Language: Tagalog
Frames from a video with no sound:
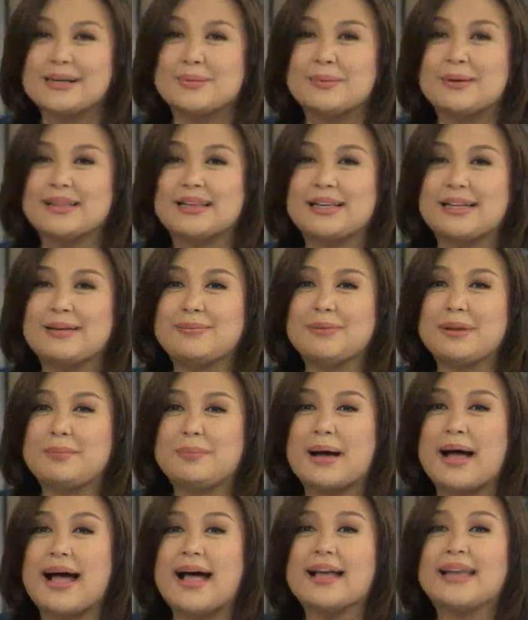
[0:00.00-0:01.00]
sa madilim na
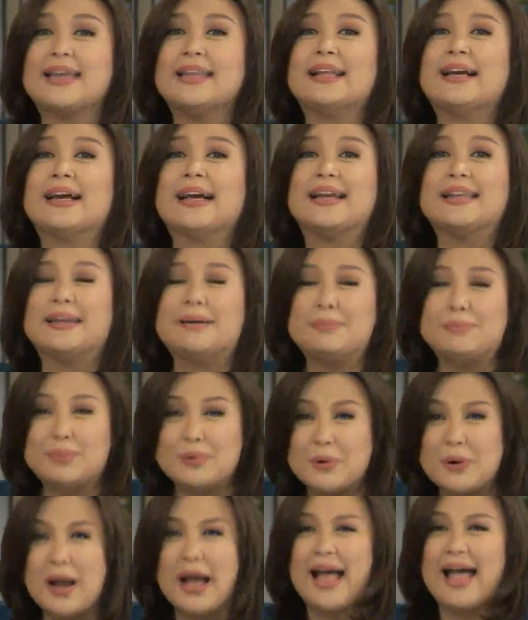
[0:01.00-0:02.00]
bahagi ng kanyang
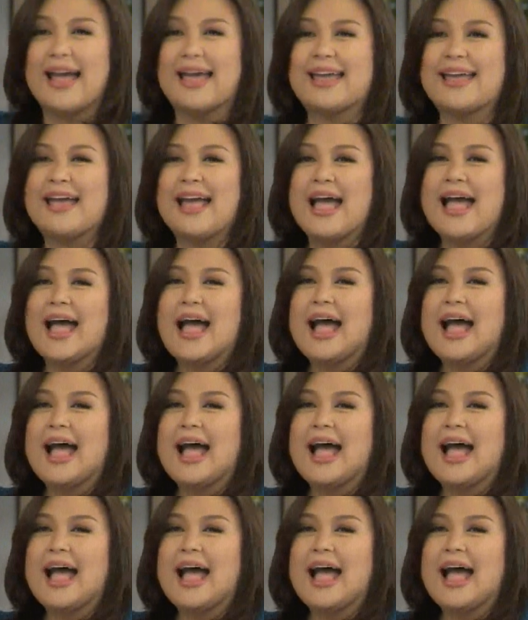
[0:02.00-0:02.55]
buhay,